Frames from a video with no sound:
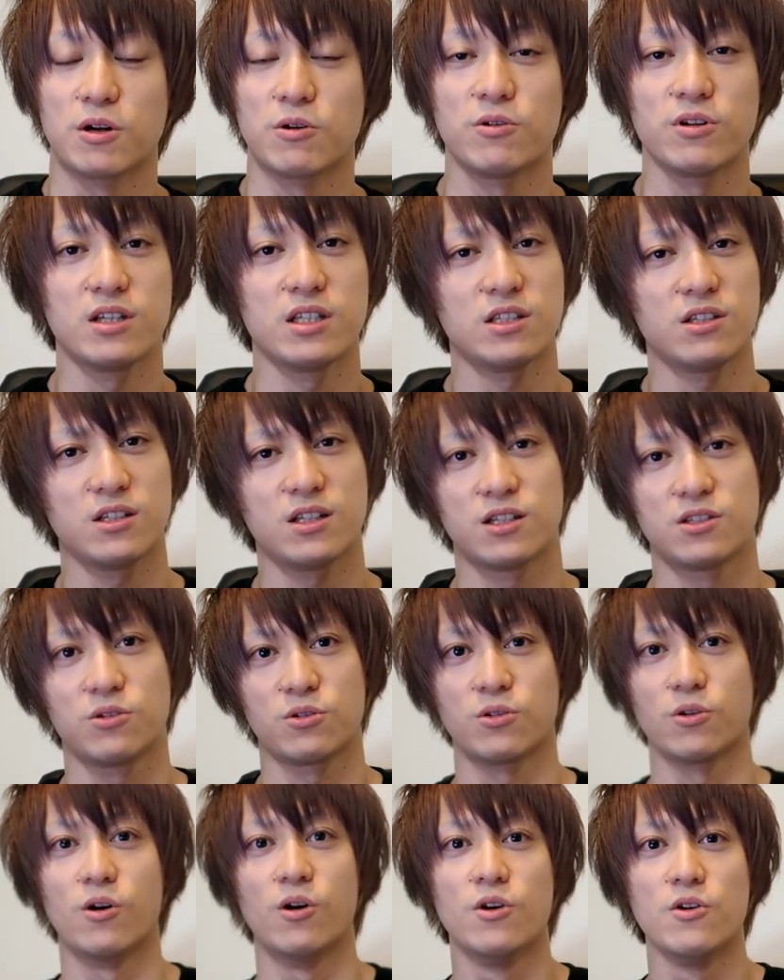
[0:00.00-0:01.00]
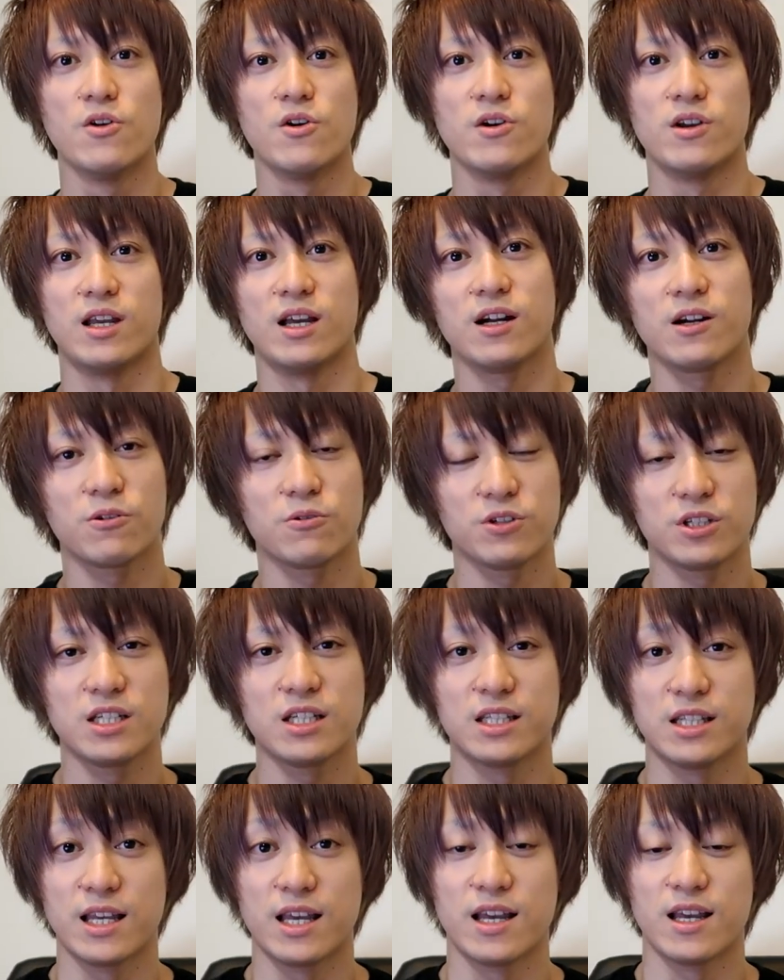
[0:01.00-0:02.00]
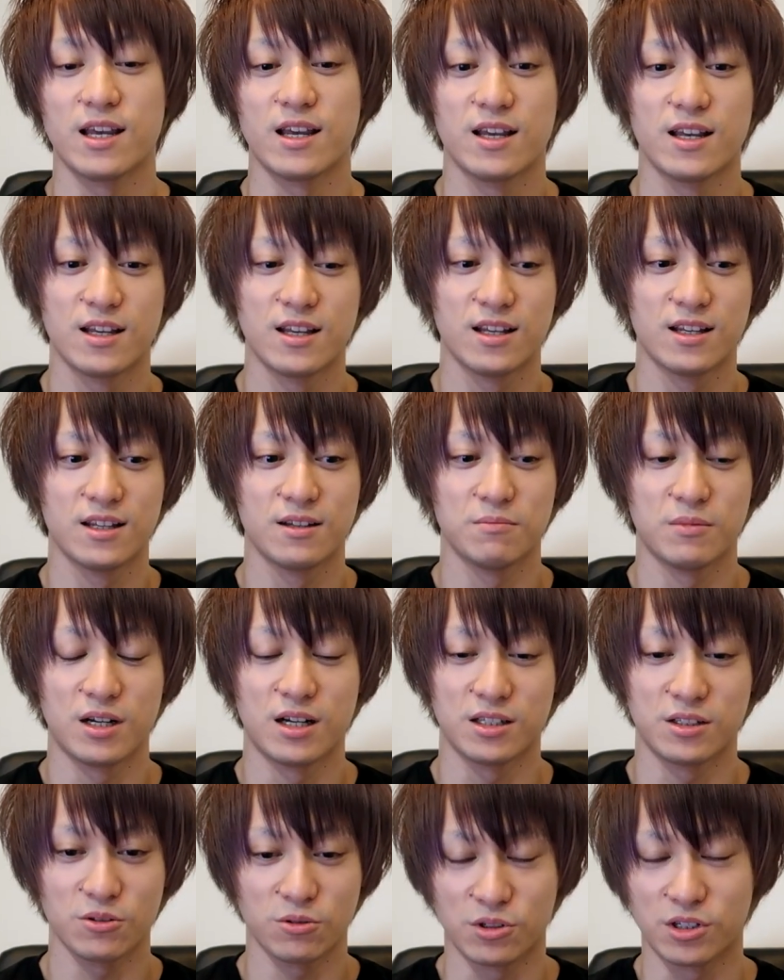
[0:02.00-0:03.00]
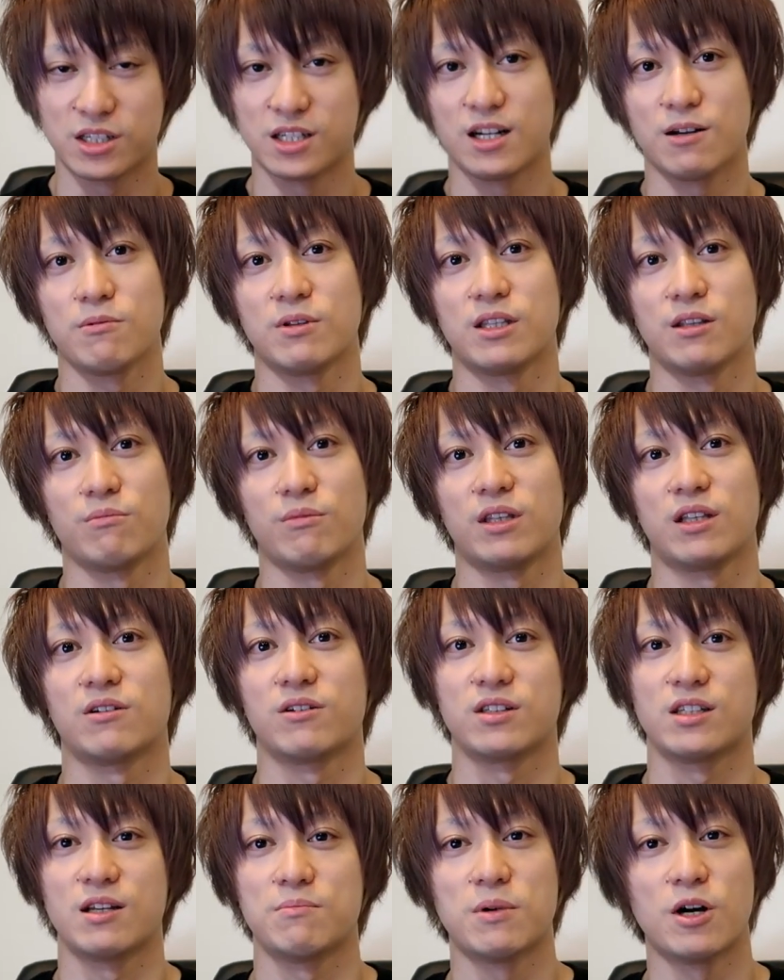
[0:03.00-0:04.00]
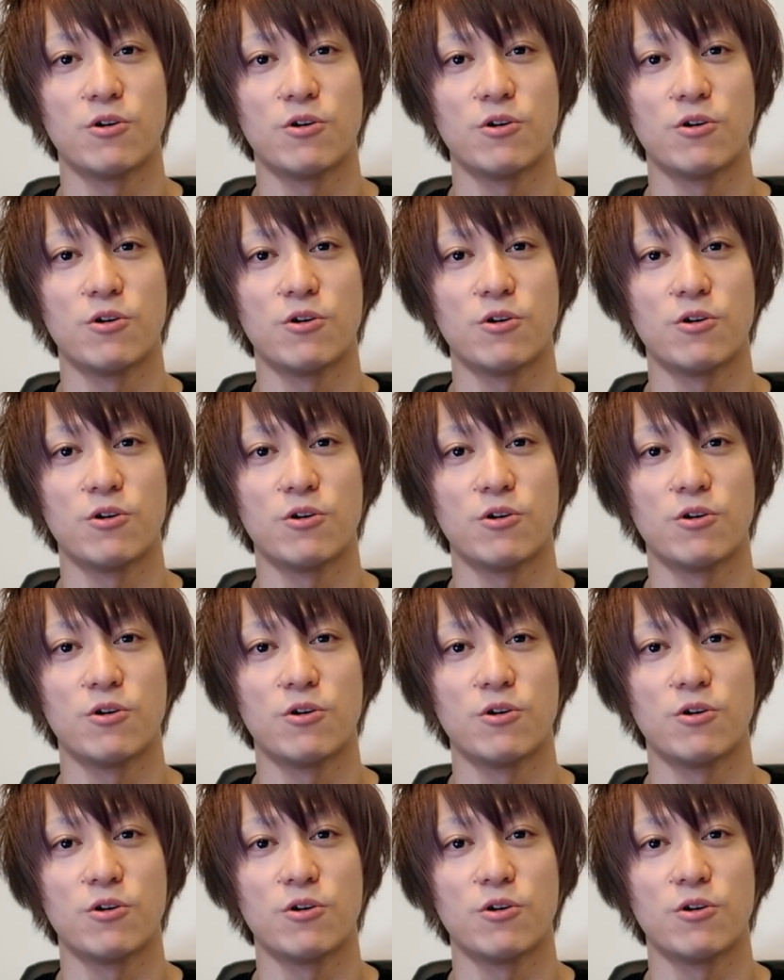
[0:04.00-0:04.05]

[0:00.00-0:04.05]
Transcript: まあ、これについてはちょっとややこしいんで、まあちょっと調べてみてください。